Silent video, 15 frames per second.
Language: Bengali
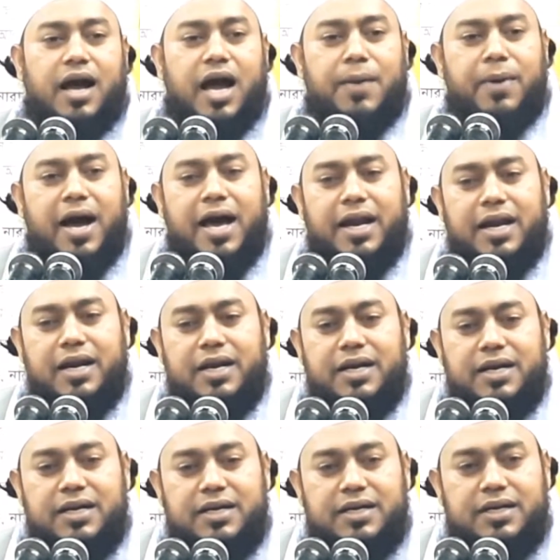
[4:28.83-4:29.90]
আবার
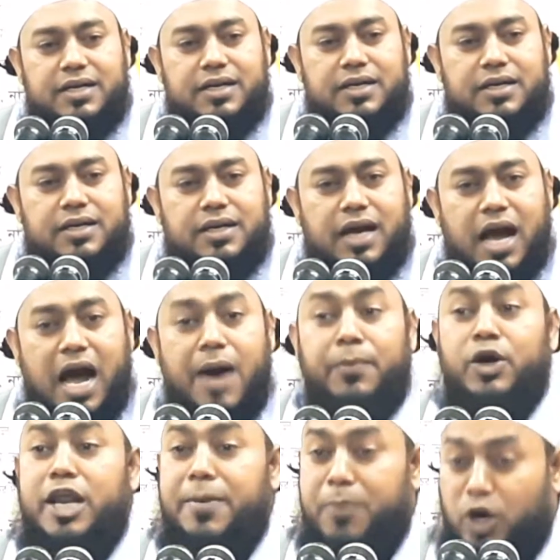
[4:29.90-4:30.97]

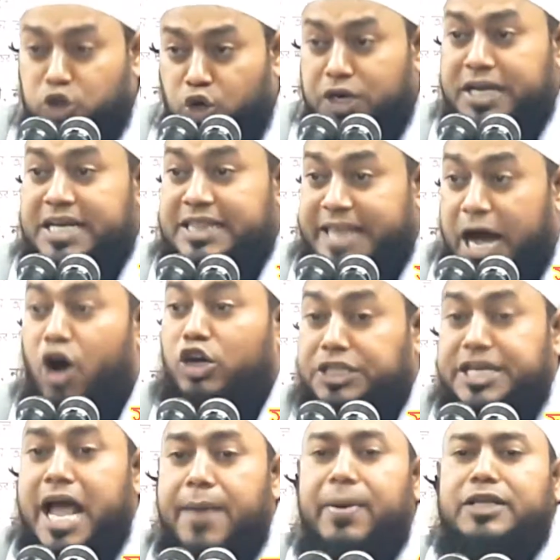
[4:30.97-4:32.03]
আমলে বদনি দেহ
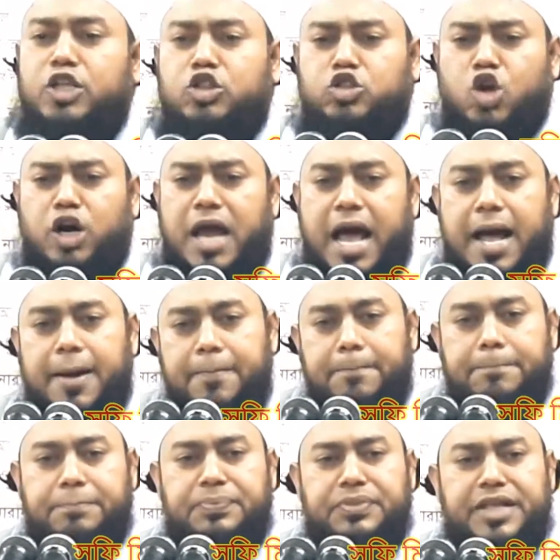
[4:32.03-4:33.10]
দিয়ে আবাদত করা
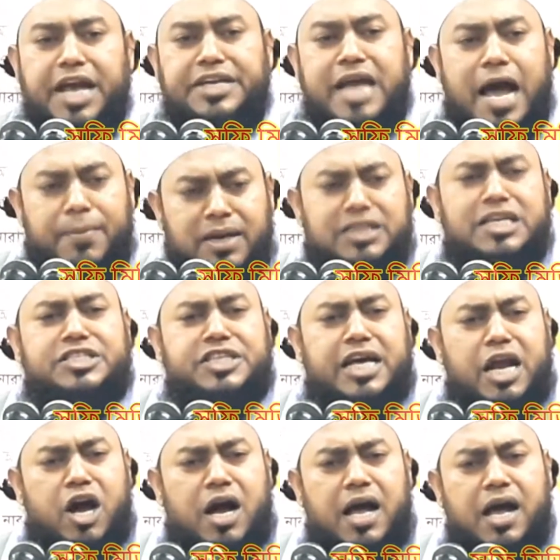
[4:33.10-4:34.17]
এটা আমাদের
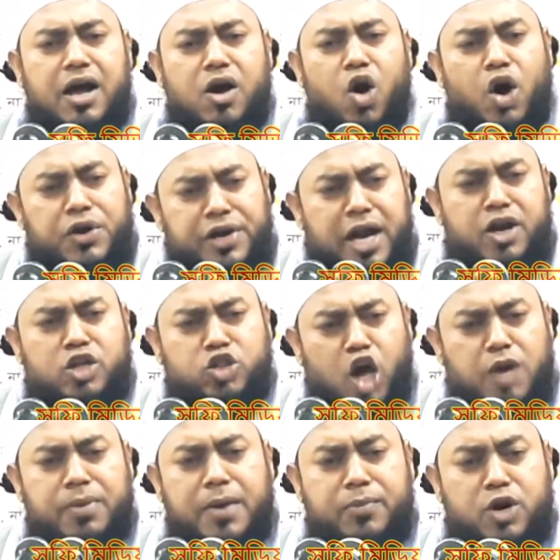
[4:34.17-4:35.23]
ছাড়া অন্যান্য
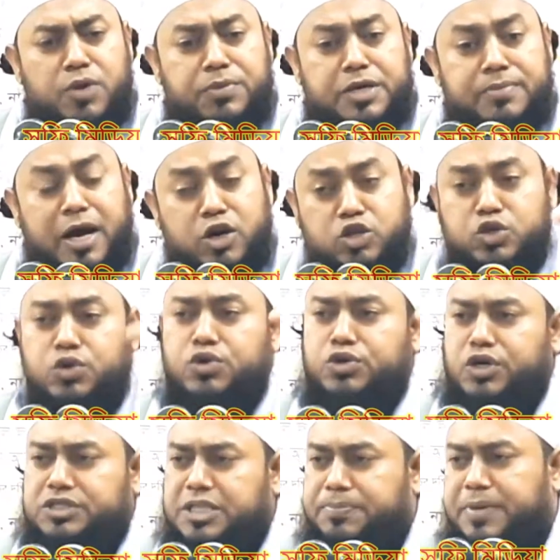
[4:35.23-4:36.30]
ধর্মাবলম্বীর মানুষগুলো
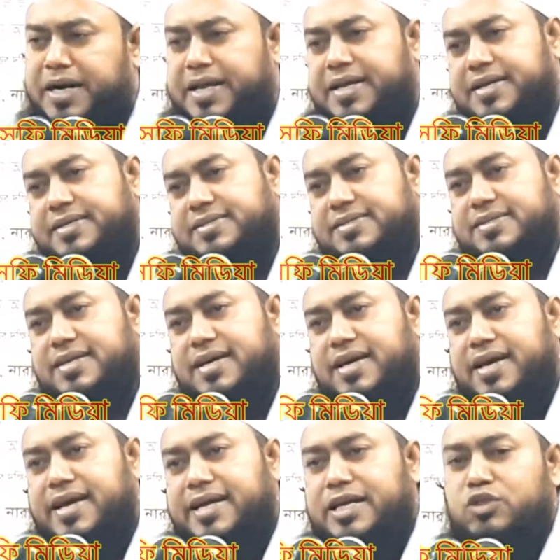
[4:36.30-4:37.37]
করতে পারে
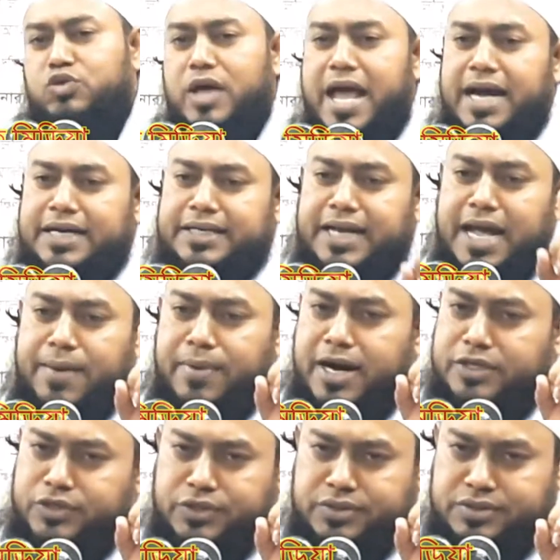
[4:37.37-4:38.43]
কিন্তু একটা
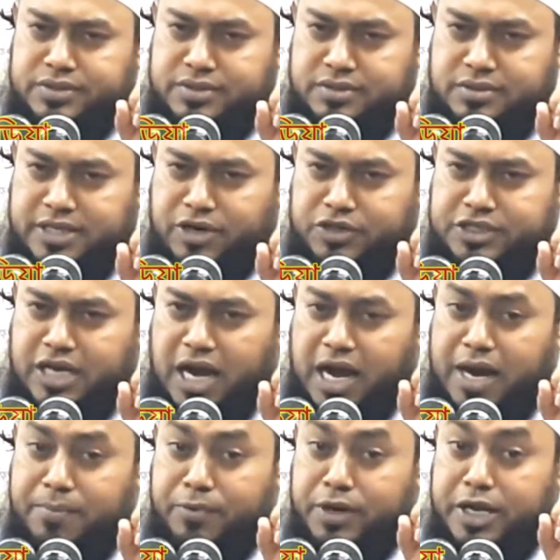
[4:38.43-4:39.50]
আবাদত যেটা হচ্ছে
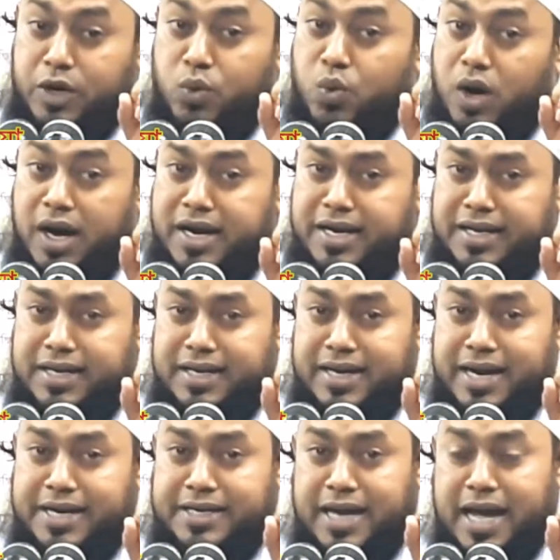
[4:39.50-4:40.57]
আমলে রুহানি
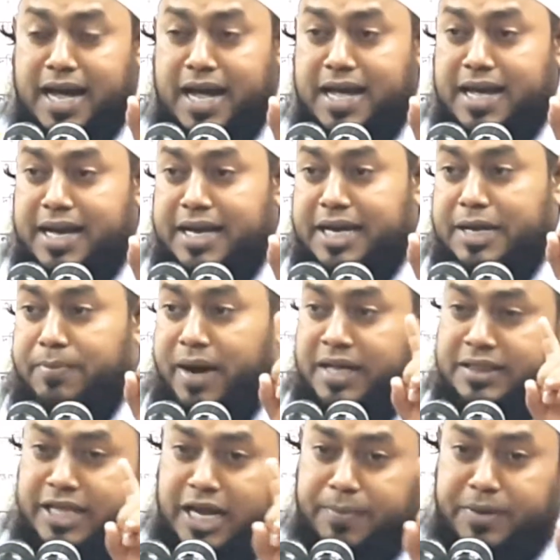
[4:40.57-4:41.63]
এটা
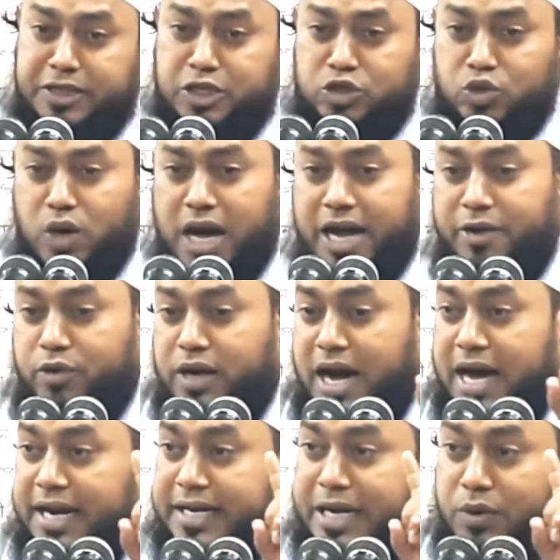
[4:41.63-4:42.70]
ইমানদার ব্যতীত
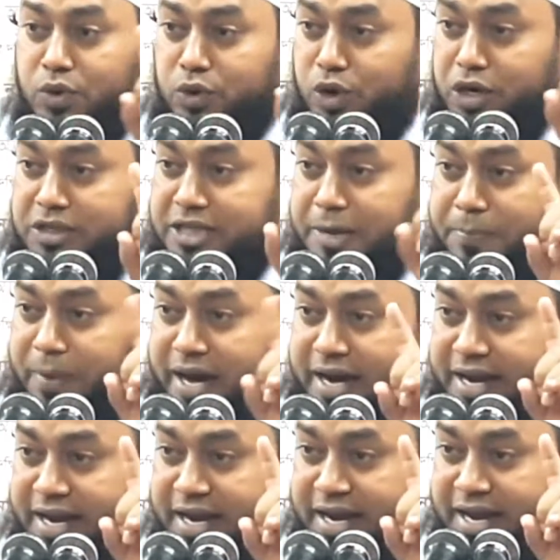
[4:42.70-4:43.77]
আর কেউ করতে
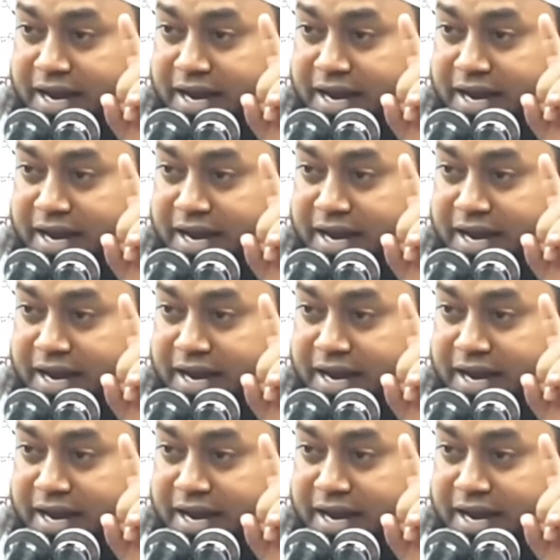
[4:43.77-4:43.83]
পারে